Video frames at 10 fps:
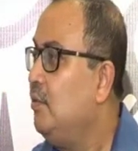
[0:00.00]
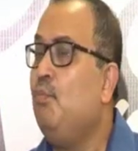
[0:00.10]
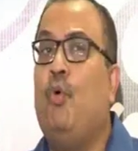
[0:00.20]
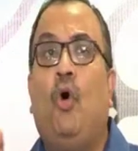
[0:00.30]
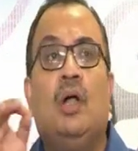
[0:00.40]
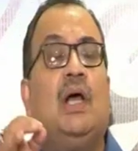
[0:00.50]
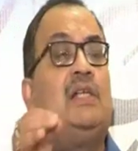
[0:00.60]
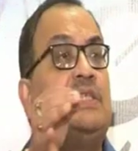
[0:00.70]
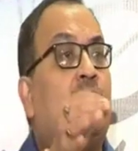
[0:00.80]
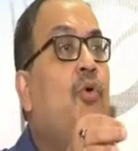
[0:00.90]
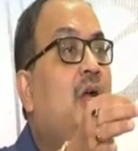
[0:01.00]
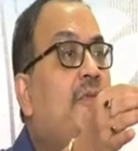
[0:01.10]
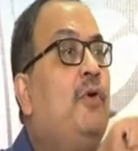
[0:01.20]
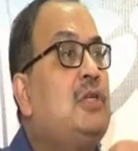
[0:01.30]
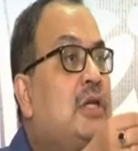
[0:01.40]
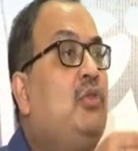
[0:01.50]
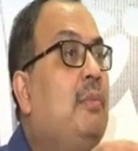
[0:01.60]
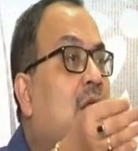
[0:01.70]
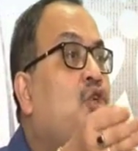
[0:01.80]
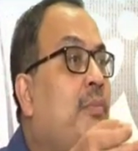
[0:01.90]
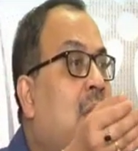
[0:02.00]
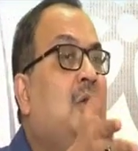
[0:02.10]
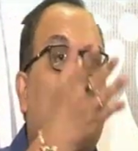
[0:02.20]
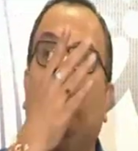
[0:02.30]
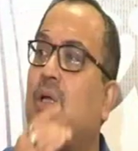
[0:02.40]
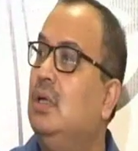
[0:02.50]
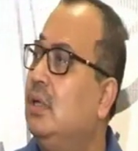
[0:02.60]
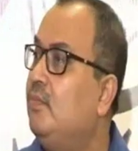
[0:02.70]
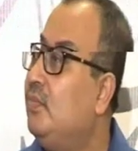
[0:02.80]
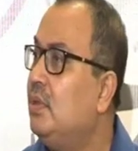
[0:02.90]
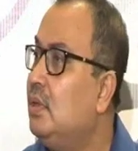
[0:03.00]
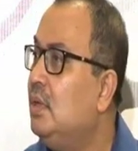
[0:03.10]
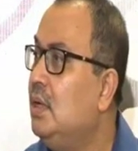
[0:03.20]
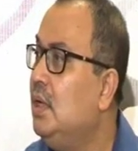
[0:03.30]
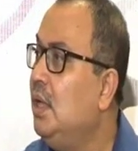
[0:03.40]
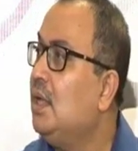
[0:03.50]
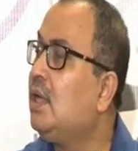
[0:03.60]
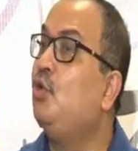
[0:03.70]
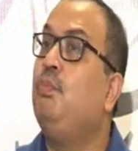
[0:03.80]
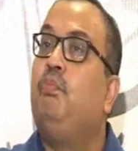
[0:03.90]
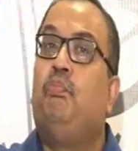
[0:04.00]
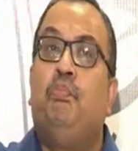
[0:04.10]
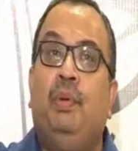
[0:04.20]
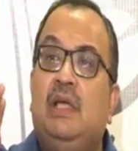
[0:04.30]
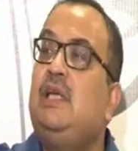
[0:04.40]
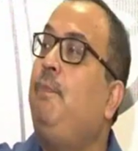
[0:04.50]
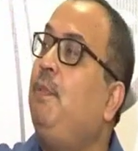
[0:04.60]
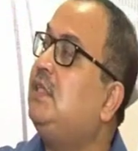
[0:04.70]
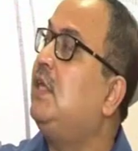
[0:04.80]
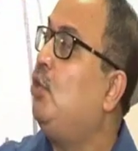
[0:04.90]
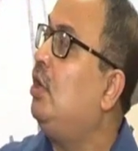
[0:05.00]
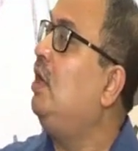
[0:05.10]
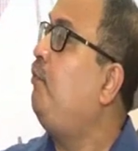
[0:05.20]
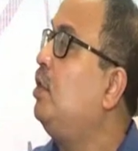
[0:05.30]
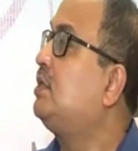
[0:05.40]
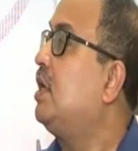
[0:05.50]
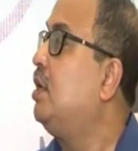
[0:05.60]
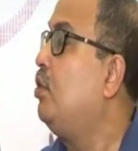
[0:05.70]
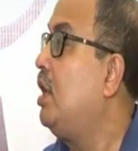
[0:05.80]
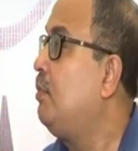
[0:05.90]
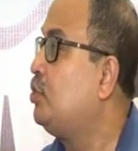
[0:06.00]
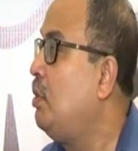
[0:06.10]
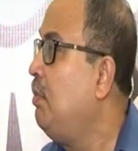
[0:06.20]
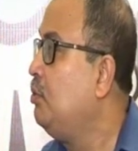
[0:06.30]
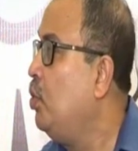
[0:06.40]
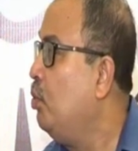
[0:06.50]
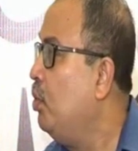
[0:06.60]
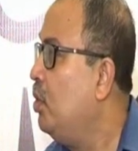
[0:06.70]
বর্ডার সিকিউরিটি ফোর্সকে তো আমরা সম্মান করি কিন্তু বিজেপি সিকিউরিটি ফোর্সকে কি করে আমরা সম্মান করব